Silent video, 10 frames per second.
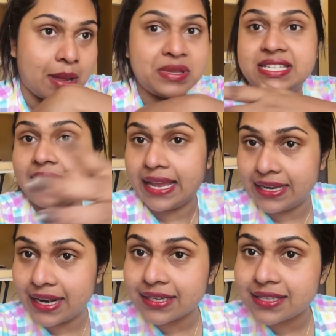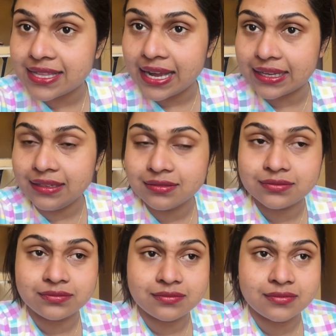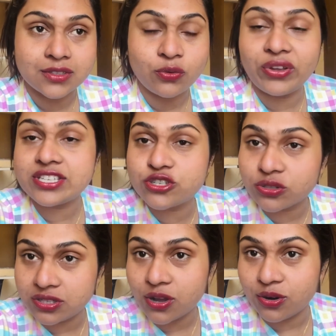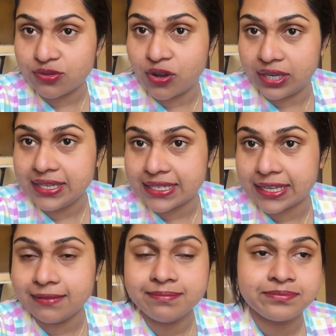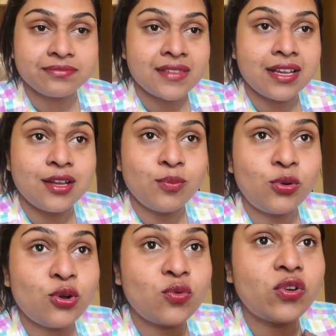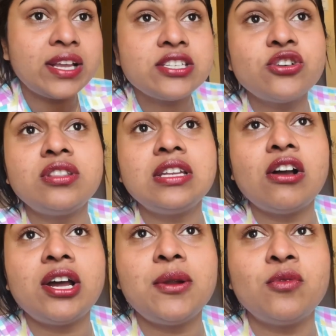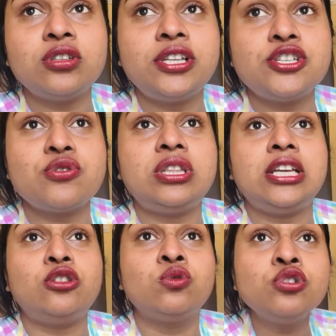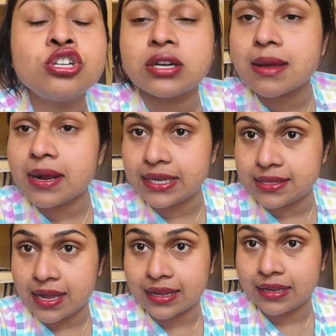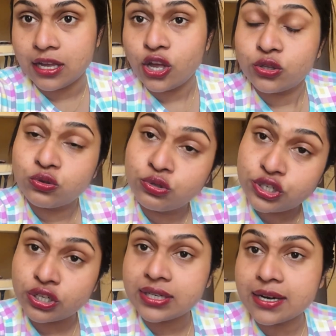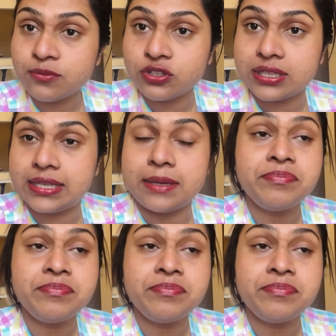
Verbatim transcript: আমি যে এরিয়াটাতে থাকি ওয়েস্ট জ্যোতিনগর বলে এটাকে পুরো ওয়েস্ট জ্যোতিনগরের মধ্যে যদি দুশোটা বাড়ি থাকে দুশোটার মধ্যে